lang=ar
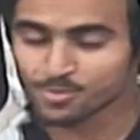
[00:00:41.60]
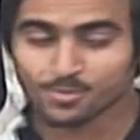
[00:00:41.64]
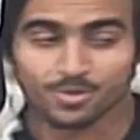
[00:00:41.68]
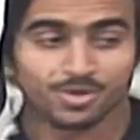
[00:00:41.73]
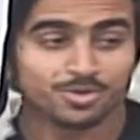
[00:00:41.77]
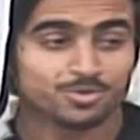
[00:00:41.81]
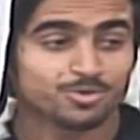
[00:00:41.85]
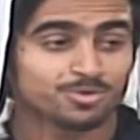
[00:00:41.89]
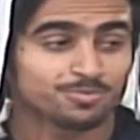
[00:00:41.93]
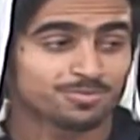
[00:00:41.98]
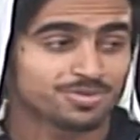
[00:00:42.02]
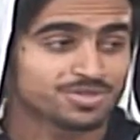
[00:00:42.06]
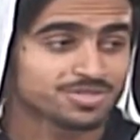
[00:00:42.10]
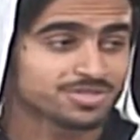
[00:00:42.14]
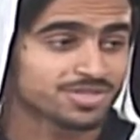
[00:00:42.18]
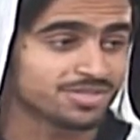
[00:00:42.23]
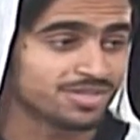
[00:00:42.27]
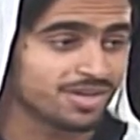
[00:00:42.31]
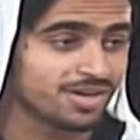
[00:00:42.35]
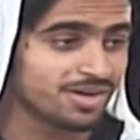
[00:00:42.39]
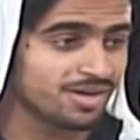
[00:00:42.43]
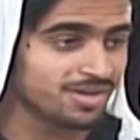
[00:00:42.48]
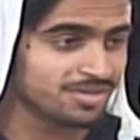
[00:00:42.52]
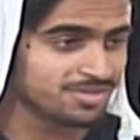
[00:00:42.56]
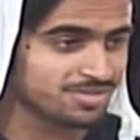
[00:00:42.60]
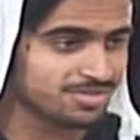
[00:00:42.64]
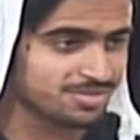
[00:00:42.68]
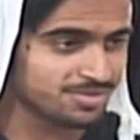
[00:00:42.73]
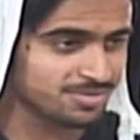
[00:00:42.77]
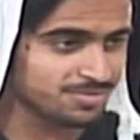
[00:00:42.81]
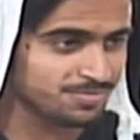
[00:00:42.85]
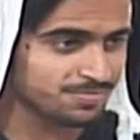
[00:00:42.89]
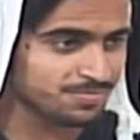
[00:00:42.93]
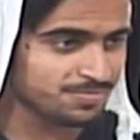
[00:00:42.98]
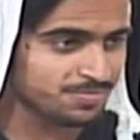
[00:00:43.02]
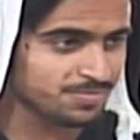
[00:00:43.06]
ويربي الصدقات
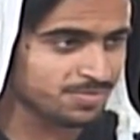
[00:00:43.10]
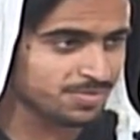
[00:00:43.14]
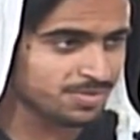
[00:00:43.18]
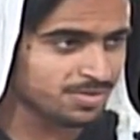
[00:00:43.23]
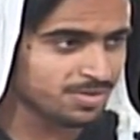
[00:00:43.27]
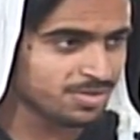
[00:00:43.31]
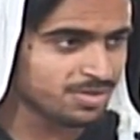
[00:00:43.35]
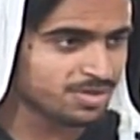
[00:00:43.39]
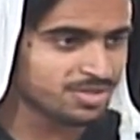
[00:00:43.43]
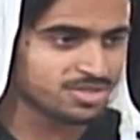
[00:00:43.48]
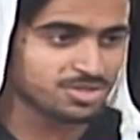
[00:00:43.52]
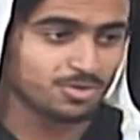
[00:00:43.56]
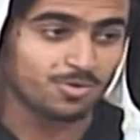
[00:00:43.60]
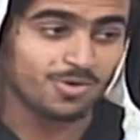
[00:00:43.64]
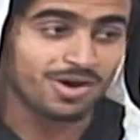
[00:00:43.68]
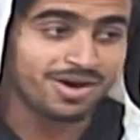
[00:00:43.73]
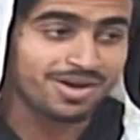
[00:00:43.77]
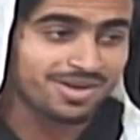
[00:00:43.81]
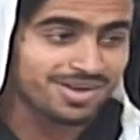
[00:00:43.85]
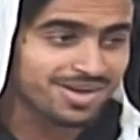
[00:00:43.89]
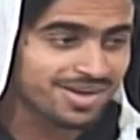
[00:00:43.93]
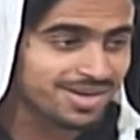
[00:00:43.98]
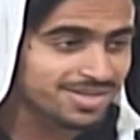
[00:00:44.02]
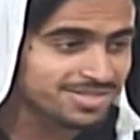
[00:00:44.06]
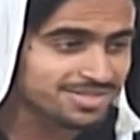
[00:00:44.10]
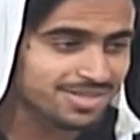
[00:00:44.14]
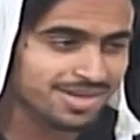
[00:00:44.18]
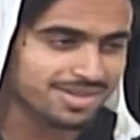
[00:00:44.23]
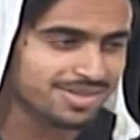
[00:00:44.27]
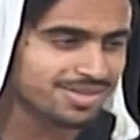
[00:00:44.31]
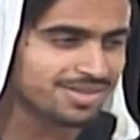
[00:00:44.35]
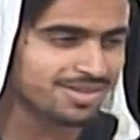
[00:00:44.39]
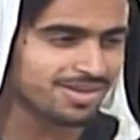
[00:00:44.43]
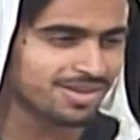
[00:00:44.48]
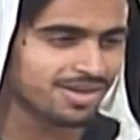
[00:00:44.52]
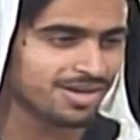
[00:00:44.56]
سواء كانت
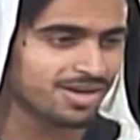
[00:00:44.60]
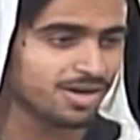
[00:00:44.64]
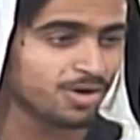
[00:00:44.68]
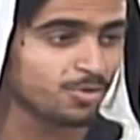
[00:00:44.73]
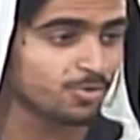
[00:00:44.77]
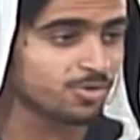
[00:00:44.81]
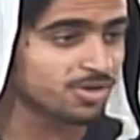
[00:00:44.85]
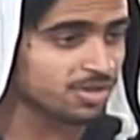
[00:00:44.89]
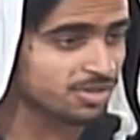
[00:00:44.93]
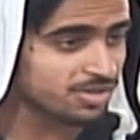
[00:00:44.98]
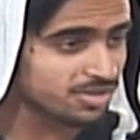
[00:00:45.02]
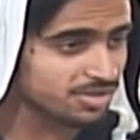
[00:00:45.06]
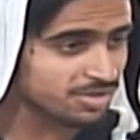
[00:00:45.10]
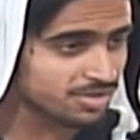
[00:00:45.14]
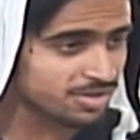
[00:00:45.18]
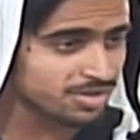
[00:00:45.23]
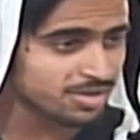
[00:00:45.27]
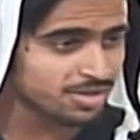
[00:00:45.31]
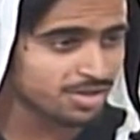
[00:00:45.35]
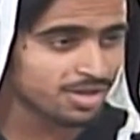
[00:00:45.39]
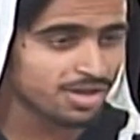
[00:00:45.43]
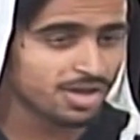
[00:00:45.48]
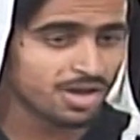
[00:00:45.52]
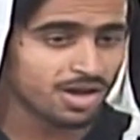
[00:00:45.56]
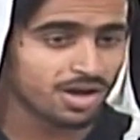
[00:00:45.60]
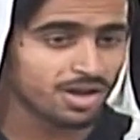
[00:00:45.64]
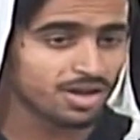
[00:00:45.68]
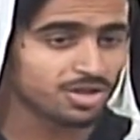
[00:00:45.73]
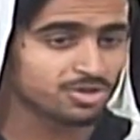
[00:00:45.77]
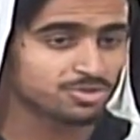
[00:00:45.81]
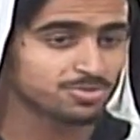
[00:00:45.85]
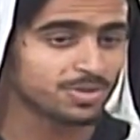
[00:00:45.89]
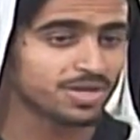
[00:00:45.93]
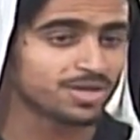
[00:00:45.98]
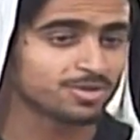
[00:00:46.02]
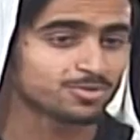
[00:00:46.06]
قليلة أو كثيرة
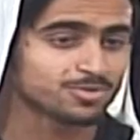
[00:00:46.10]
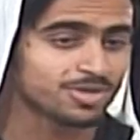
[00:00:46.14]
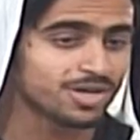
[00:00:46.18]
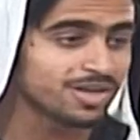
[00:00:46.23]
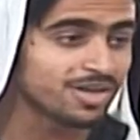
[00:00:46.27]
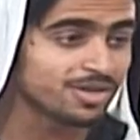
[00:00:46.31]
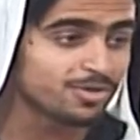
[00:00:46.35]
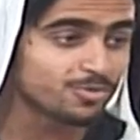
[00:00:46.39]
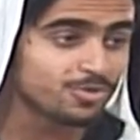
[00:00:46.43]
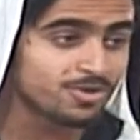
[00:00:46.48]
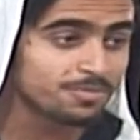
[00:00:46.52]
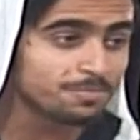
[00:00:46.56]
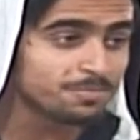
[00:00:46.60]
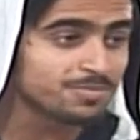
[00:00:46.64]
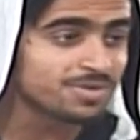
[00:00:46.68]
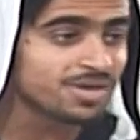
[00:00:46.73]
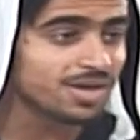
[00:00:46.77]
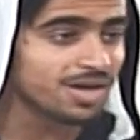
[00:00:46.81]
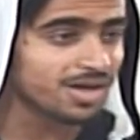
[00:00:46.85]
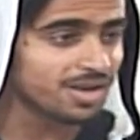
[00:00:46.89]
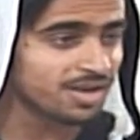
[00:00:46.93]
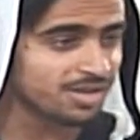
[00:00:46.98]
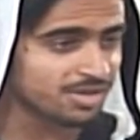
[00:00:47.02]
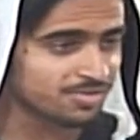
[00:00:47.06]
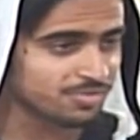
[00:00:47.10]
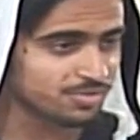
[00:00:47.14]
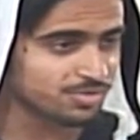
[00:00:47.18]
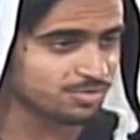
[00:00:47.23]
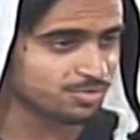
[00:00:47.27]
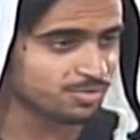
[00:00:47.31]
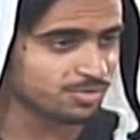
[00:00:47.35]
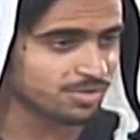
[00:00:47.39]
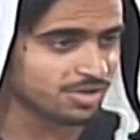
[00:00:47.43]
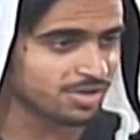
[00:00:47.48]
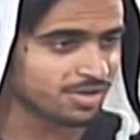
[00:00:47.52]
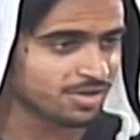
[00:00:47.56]
الله سبحانه وتعالى ينميها لك في
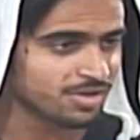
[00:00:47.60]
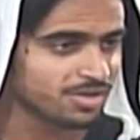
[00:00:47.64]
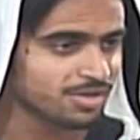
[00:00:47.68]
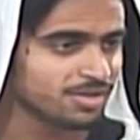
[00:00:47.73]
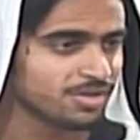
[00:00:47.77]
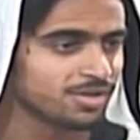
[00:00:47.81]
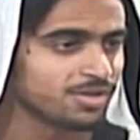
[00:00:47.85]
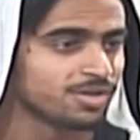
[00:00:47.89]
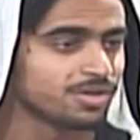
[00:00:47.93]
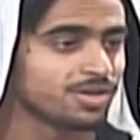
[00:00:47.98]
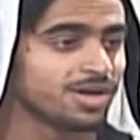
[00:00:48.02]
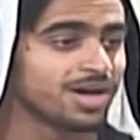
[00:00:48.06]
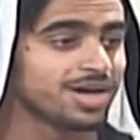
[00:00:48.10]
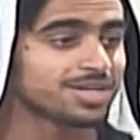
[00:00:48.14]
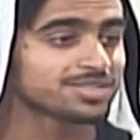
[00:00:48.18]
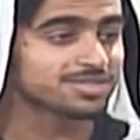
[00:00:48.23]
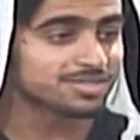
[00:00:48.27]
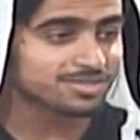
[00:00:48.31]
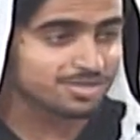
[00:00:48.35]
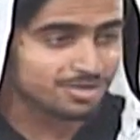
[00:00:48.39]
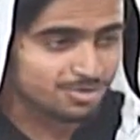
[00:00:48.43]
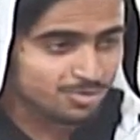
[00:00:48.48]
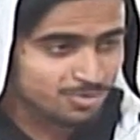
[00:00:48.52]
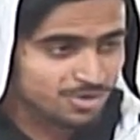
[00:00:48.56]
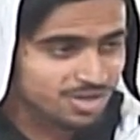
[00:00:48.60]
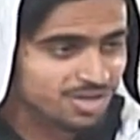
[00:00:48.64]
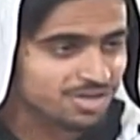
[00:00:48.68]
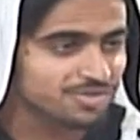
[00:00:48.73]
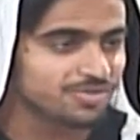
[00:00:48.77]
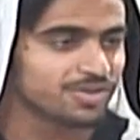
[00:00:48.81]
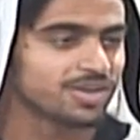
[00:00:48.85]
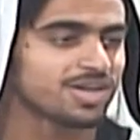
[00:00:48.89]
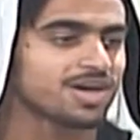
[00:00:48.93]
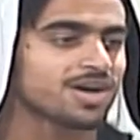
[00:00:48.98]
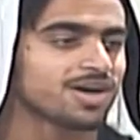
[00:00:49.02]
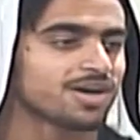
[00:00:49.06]
الدنيا حتى تكون لك
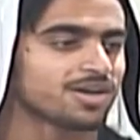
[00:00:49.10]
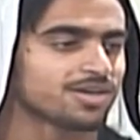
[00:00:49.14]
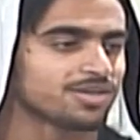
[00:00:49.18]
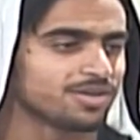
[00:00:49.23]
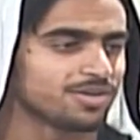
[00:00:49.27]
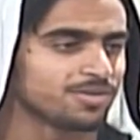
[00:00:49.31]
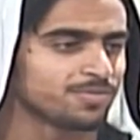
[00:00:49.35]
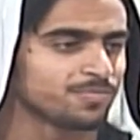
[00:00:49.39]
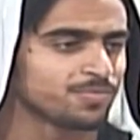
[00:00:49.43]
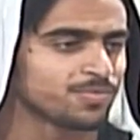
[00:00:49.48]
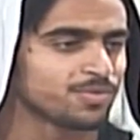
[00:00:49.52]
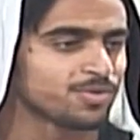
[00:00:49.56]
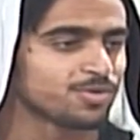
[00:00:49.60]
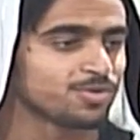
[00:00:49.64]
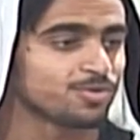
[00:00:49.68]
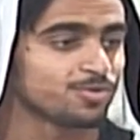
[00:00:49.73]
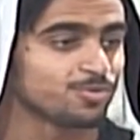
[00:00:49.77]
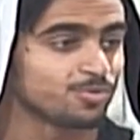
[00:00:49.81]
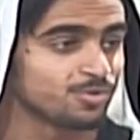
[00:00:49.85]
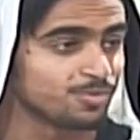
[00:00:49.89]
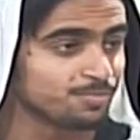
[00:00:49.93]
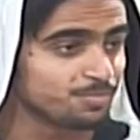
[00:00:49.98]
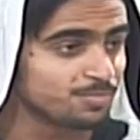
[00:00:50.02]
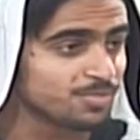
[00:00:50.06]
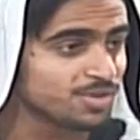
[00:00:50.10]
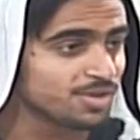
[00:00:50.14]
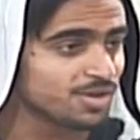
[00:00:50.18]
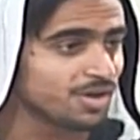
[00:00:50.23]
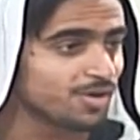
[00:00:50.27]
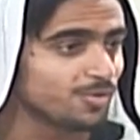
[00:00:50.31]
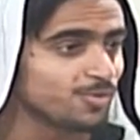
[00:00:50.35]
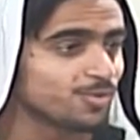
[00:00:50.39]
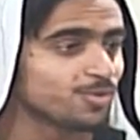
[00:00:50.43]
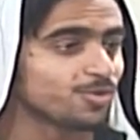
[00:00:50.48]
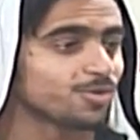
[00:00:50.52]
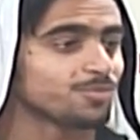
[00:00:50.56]
في الآخرة
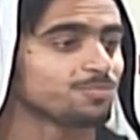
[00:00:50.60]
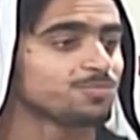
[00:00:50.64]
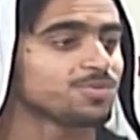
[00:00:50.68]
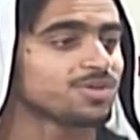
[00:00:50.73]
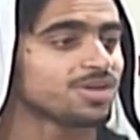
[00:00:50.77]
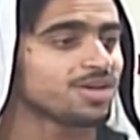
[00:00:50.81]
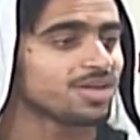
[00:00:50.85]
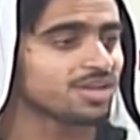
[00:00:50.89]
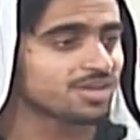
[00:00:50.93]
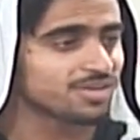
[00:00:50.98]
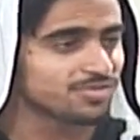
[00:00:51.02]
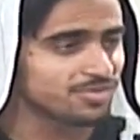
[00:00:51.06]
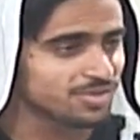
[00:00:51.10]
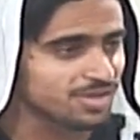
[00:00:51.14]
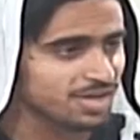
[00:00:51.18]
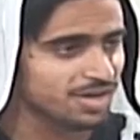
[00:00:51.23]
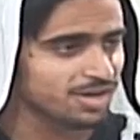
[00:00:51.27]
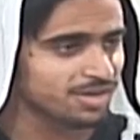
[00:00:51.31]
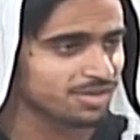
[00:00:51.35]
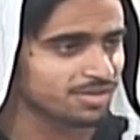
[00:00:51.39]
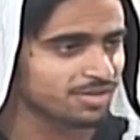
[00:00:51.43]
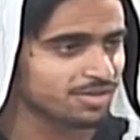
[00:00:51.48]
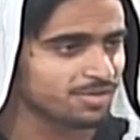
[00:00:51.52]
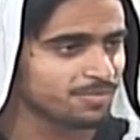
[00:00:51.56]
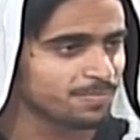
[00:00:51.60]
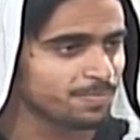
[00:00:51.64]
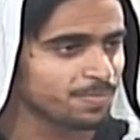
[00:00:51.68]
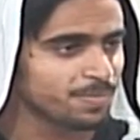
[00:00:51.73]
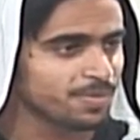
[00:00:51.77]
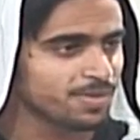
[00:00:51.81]
ينميها ويربيها لك في الآخرة